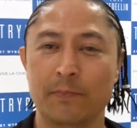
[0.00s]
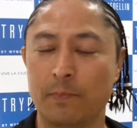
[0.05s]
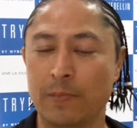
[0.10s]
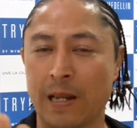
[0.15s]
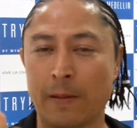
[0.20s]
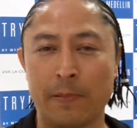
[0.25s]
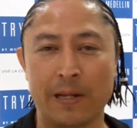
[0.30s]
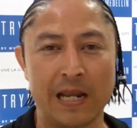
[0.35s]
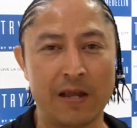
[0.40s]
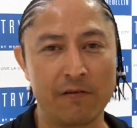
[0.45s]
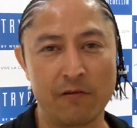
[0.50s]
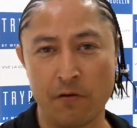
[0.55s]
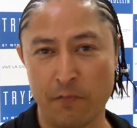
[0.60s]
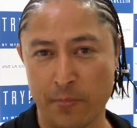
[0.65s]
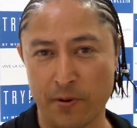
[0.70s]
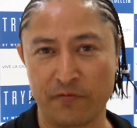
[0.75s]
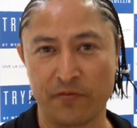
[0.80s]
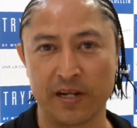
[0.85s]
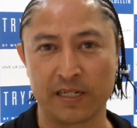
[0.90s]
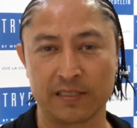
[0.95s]
La palabra es
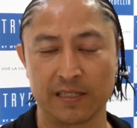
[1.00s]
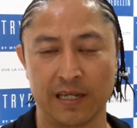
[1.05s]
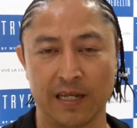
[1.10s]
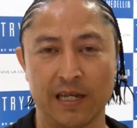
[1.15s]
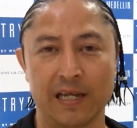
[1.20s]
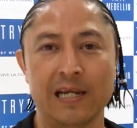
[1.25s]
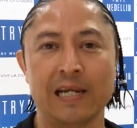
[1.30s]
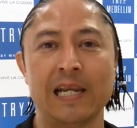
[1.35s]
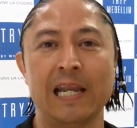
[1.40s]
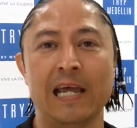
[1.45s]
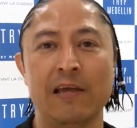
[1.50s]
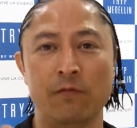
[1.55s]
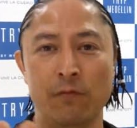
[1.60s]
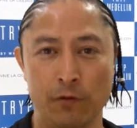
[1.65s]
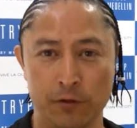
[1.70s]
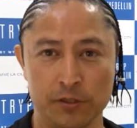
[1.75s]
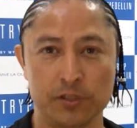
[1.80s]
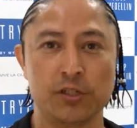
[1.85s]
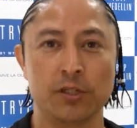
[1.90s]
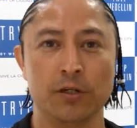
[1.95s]
perfecta, la
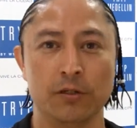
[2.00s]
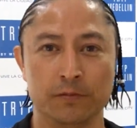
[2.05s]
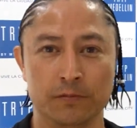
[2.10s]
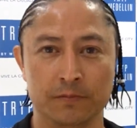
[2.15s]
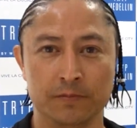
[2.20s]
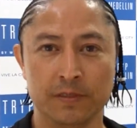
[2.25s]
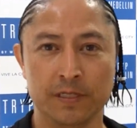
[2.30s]
evolución,